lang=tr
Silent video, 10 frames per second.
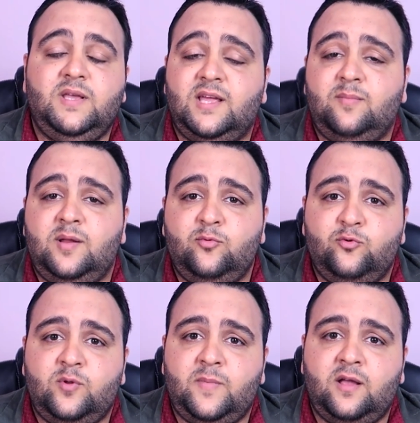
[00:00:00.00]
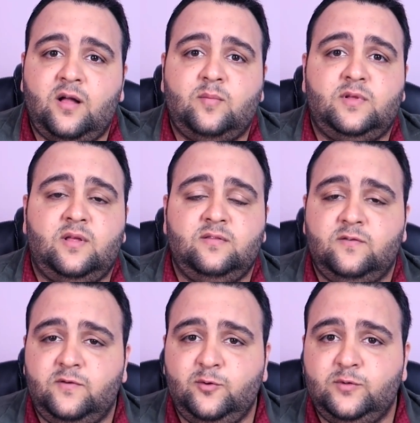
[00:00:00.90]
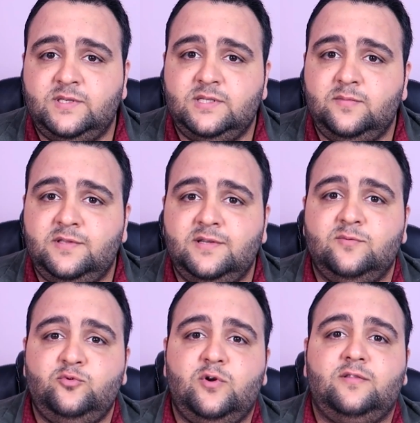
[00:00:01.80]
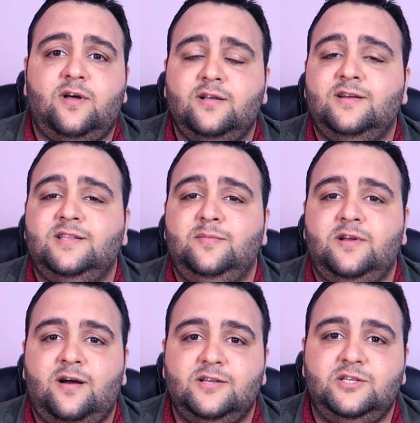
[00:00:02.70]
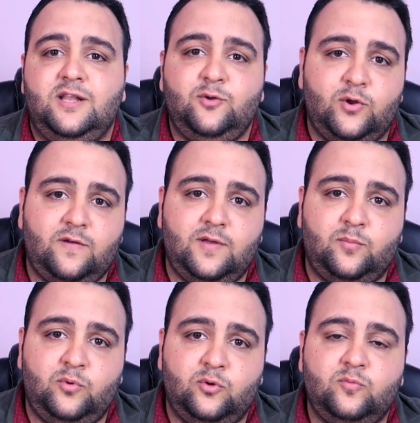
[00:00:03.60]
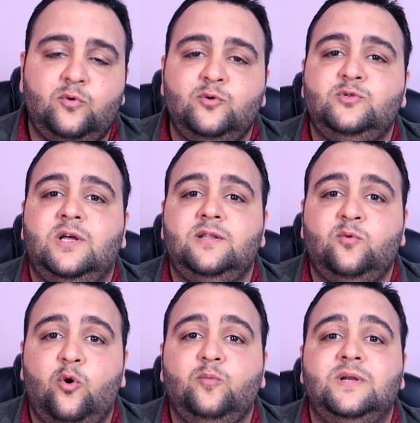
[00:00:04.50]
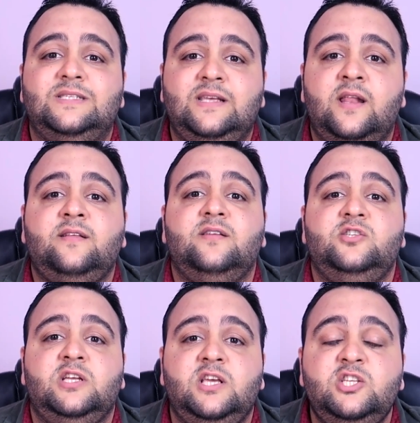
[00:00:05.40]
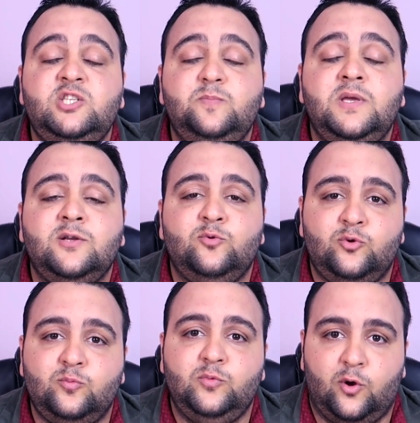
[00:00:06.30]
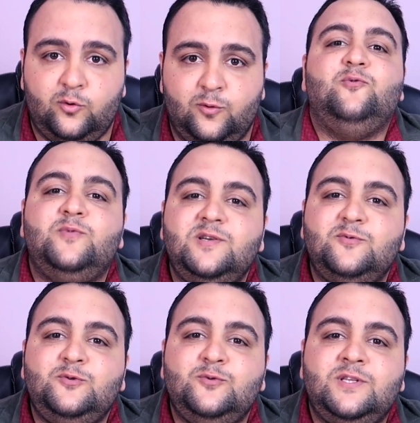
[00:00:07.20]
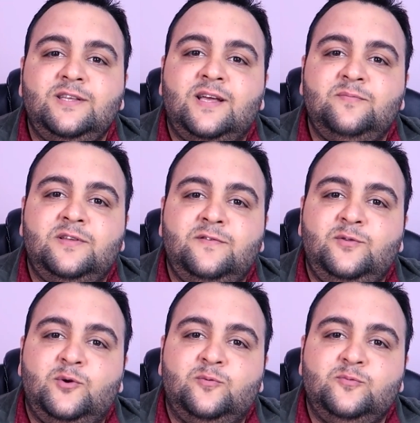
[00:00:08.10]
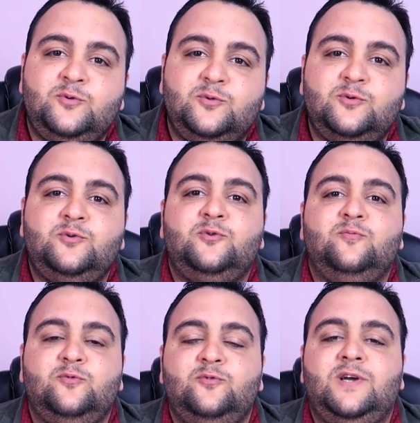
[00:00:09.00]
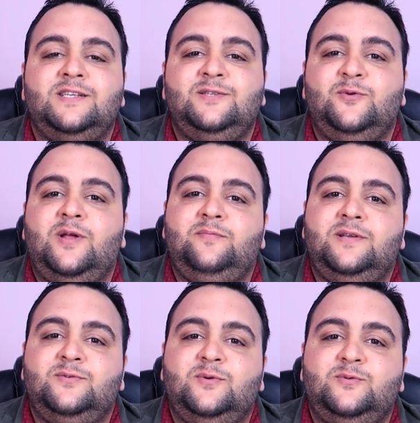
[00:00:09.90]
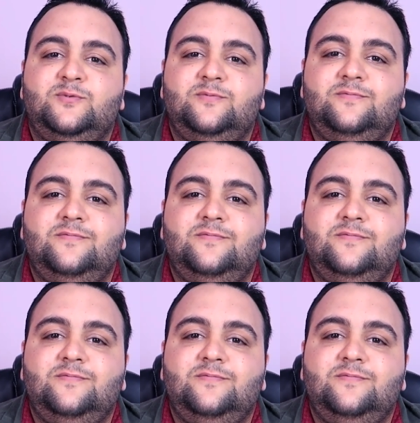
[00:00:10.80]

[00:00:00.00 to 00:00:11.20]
Bir kere bile bütünlemeye kalmadan tıp fakültesini bitirdim. Şu anda Ankara'da bir acilde görev yapıyorum. O yüzden de korkmanız gerektirecek hiçbir durum yok. Umarım hoşunuza giden bir video olmuştur. Mutlu tercih dönemleriniz olsun.